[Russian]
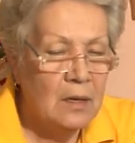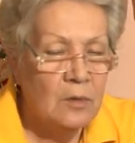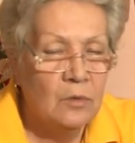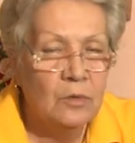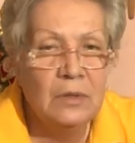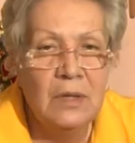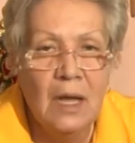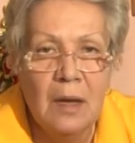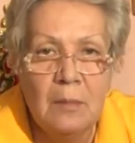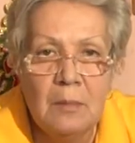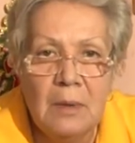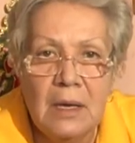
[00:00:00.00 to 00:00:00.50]

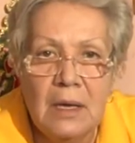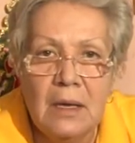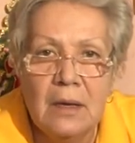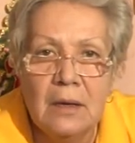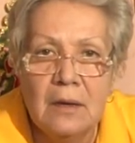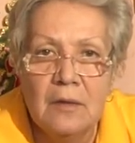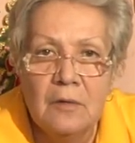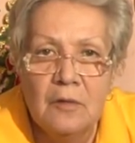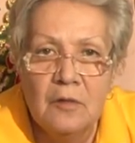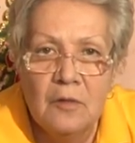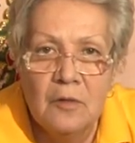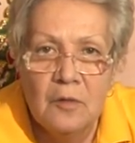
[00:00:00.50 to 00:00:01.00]
куда мы
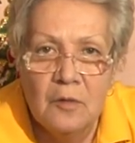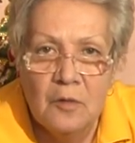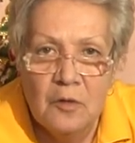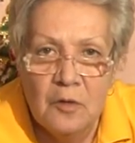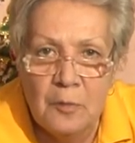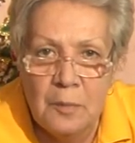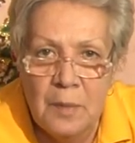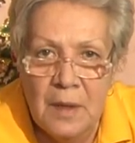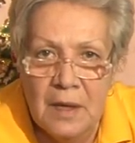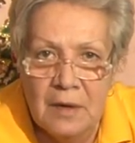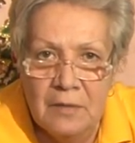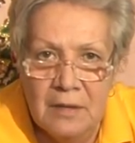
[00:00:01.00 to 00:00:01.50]

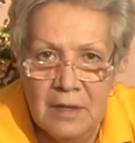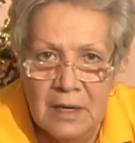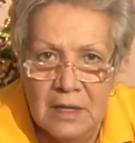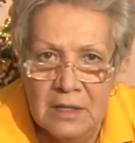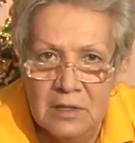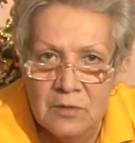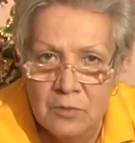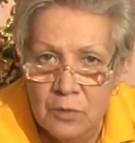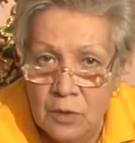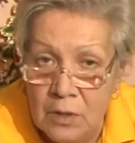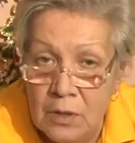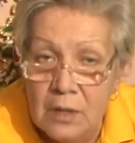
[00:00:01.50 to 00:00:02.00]
в первый
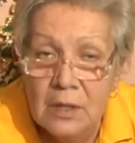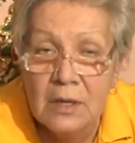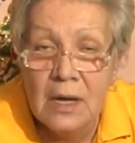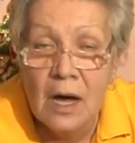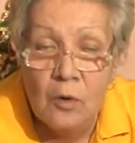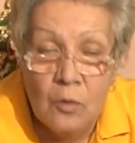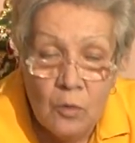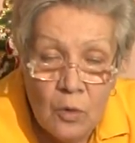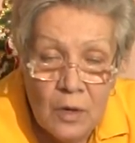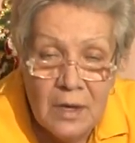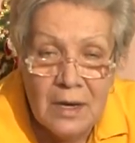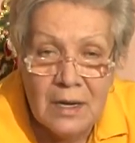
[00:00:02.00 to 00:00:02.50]
раствор,
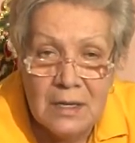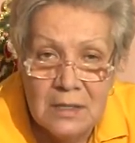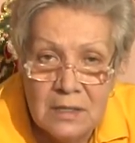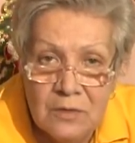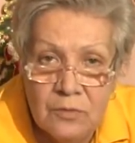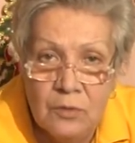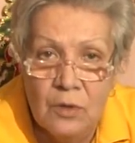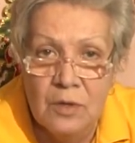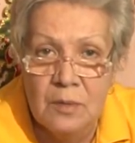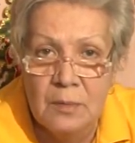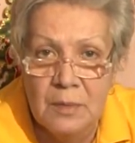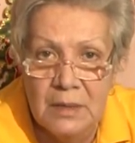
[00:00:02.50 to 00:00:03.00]
какой
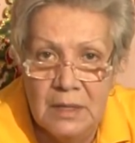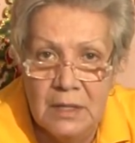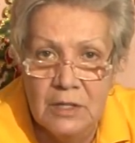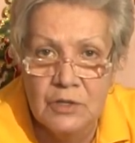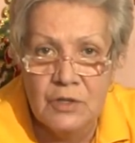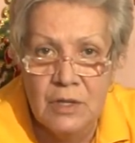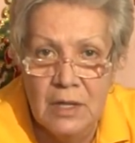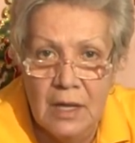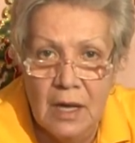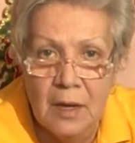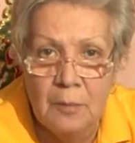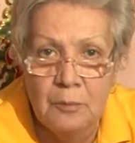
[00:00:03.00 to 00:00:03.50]
раствор мы
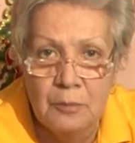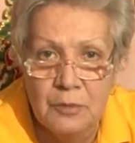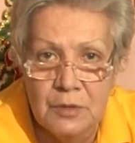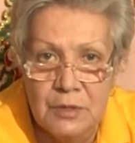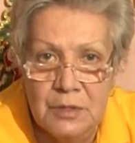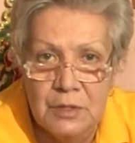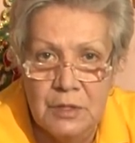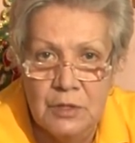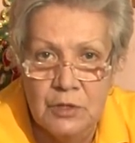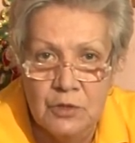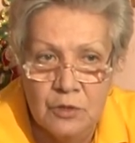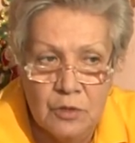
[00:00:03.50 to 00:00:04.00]
должны
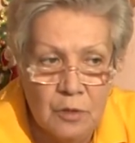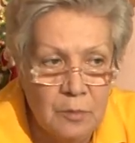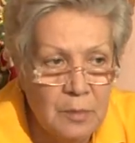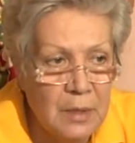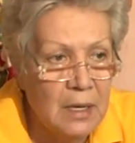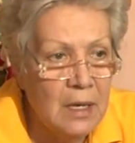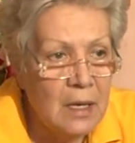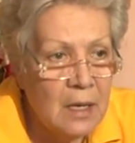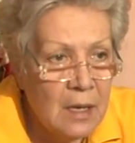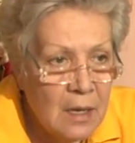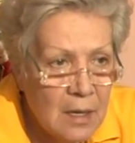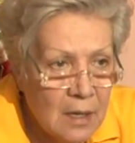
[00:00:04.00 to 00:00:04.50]
опустить,
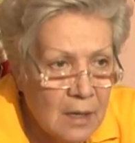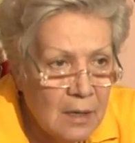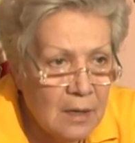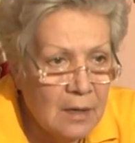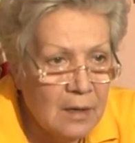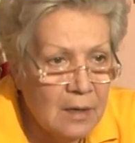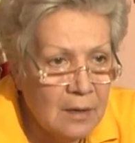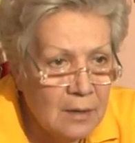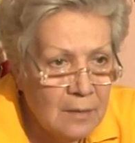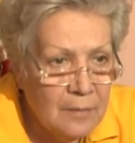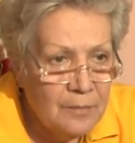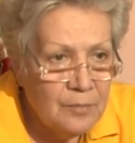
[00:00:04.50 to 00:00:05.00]
чтобы,
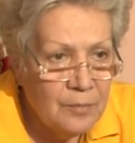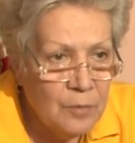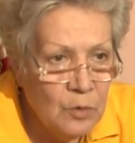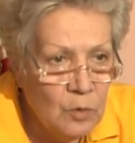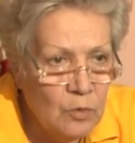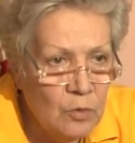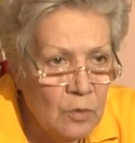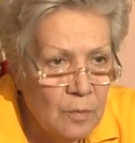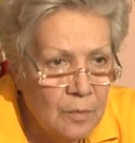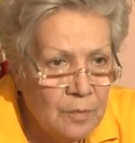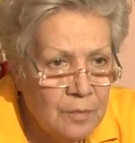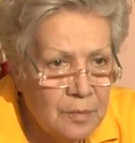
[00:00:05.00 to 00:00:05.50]
а,
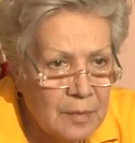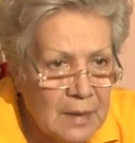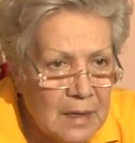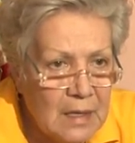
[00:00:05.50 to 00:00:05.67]
ну,